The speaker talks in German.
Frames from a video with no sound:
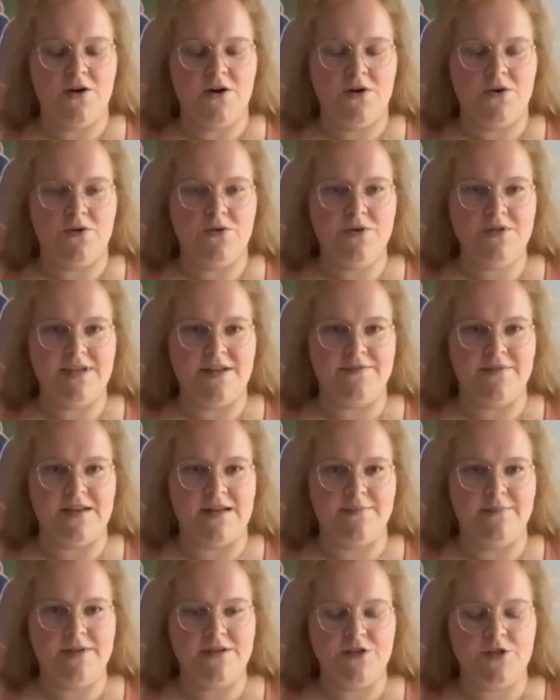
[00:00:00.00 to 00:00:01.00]
Und dann wieder
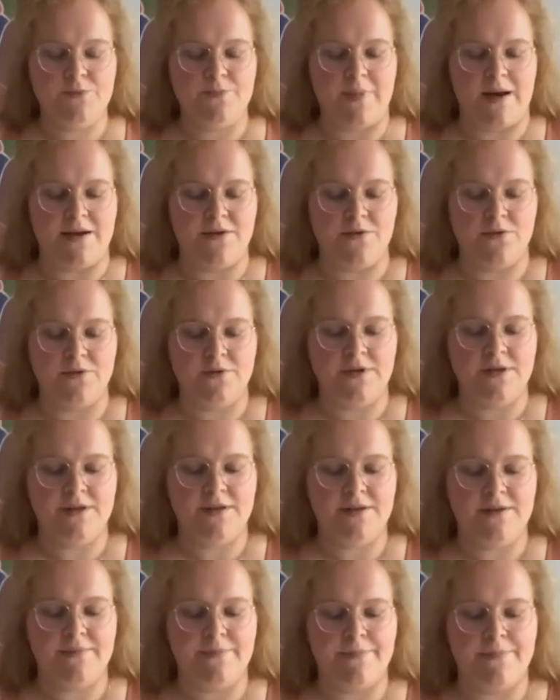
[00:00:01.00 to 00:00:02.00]
mit Spannung
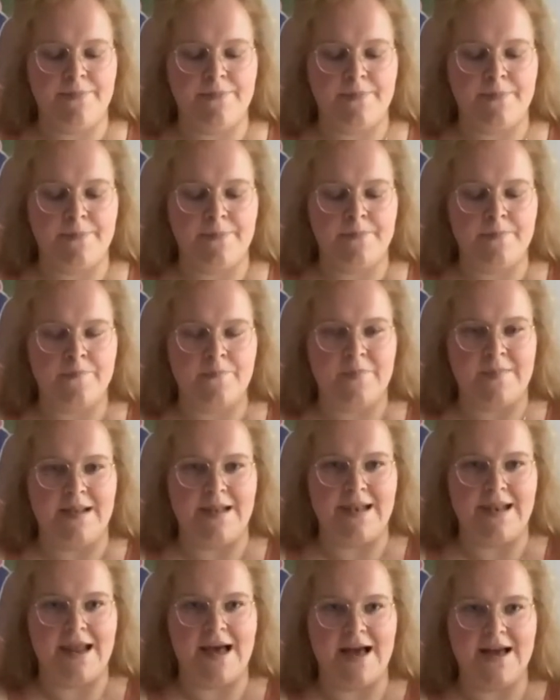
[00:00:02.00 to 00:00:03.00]

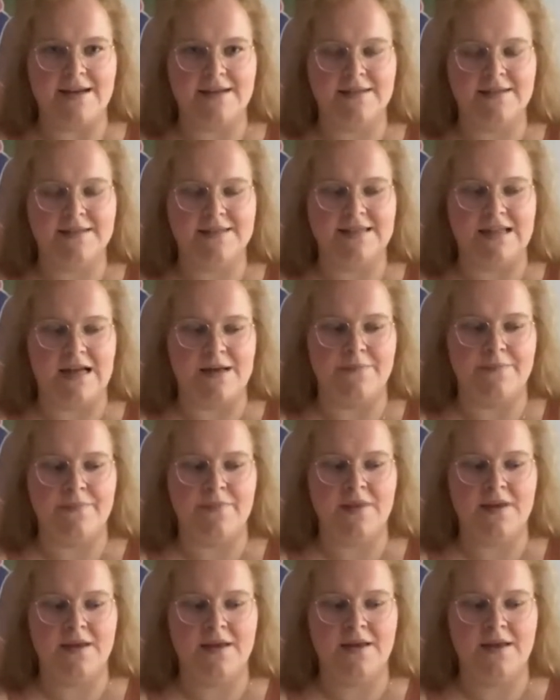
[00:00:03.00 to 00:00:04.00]

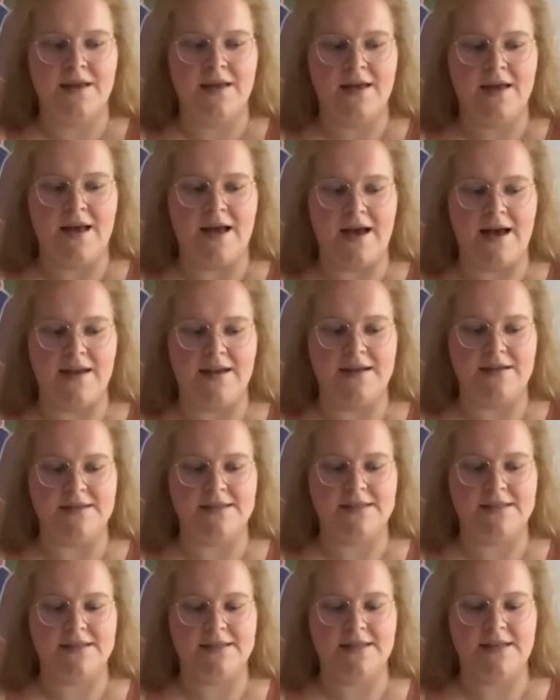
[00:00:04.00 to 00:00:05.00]
langsam
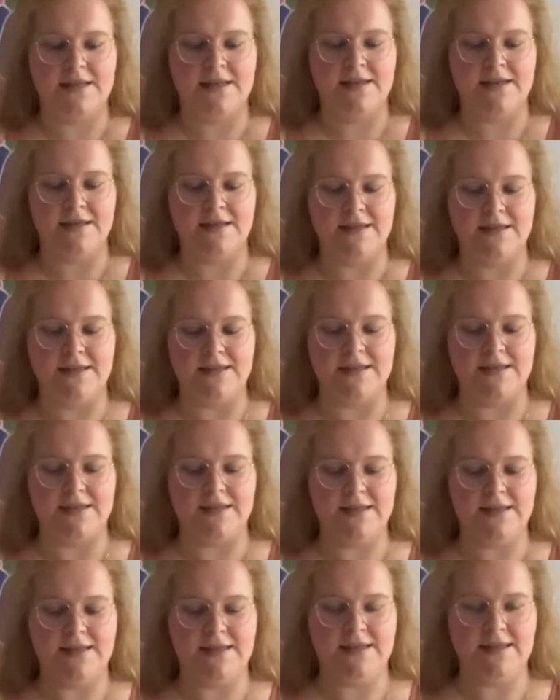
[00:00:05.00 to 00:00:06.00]
alles
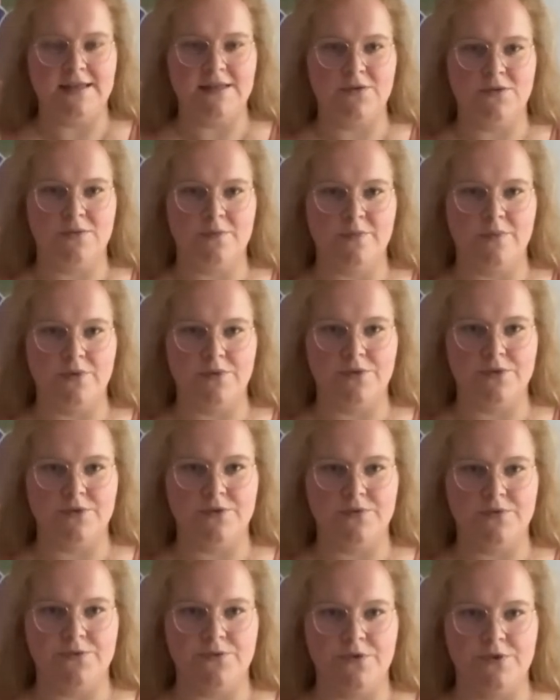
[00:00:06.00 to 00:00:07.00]
Richtung
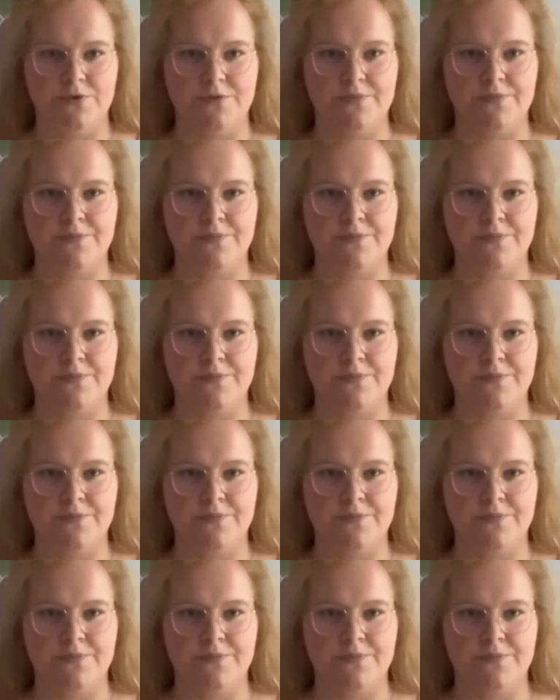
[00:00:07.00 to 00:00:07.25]
Brust führen